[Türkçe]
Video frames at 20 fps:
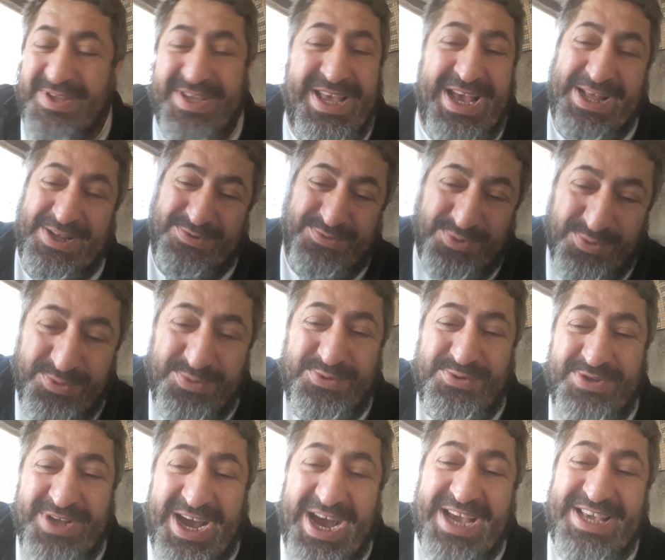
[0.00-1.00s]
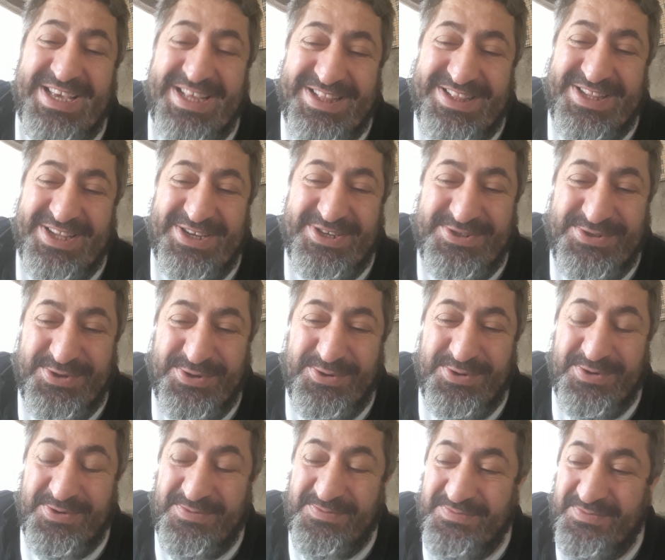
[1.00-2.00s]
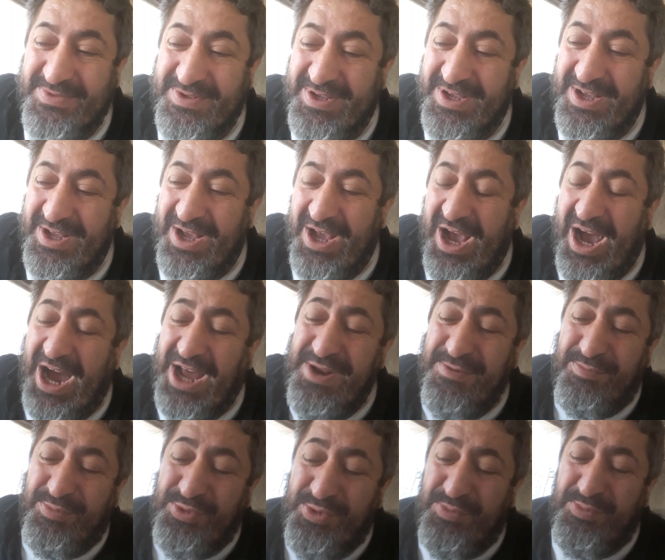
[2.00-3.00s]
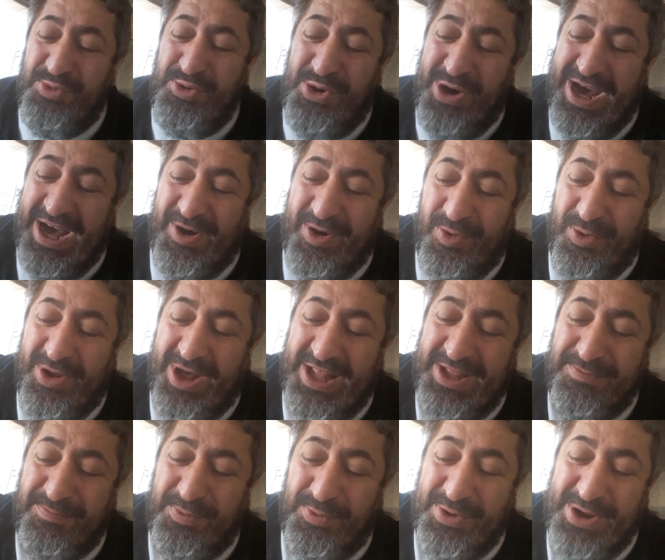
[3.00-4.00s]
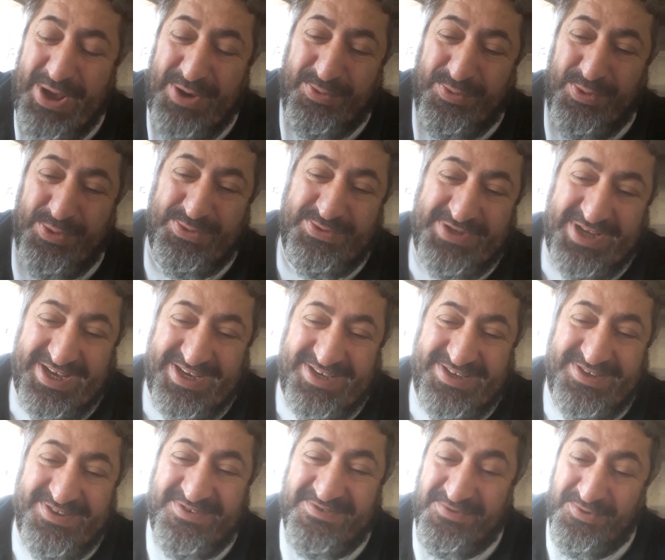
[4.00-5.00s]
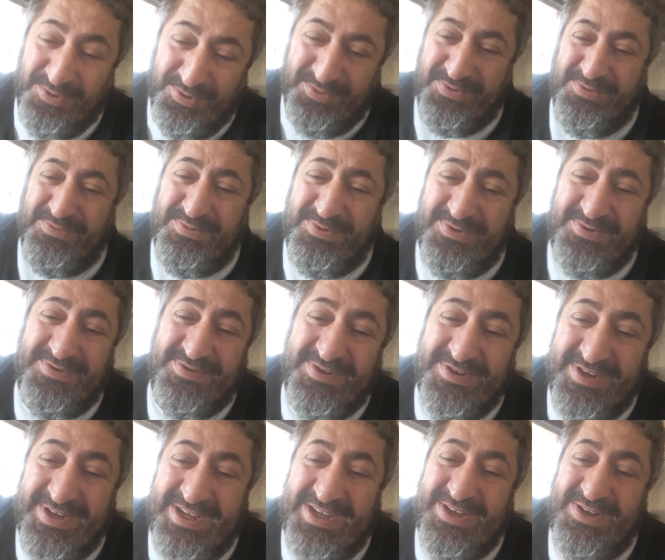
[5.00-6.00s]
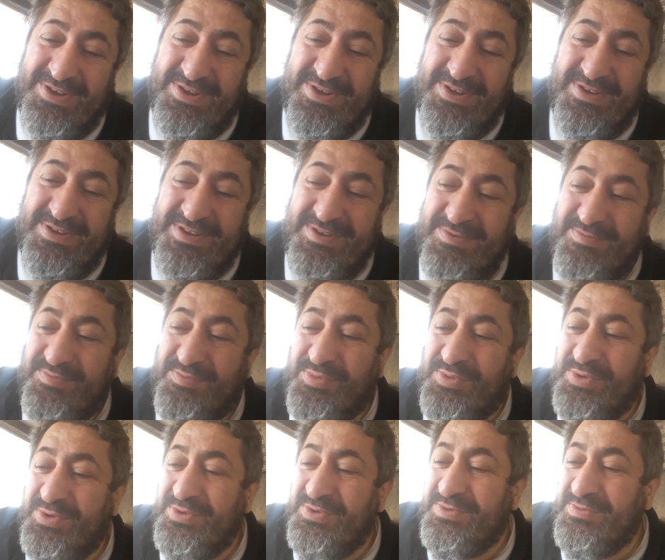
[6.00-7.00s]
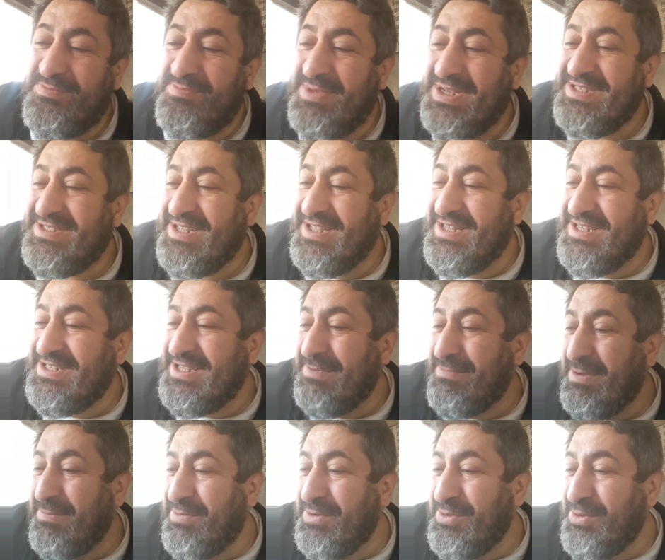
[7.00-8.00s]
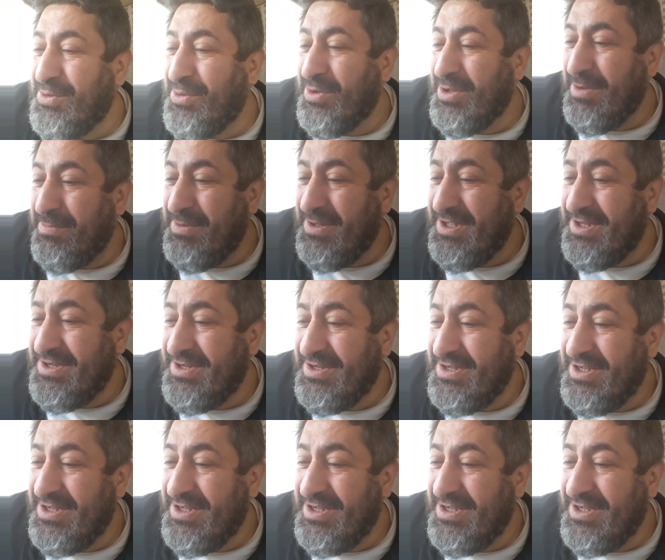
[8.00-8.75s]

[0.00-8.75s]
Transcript: Yani sonuçta ayet değiştiriyor. Hani bunu bunu alıp oraya koysak olur mu? Bunun meslede sebebi ne olabilir?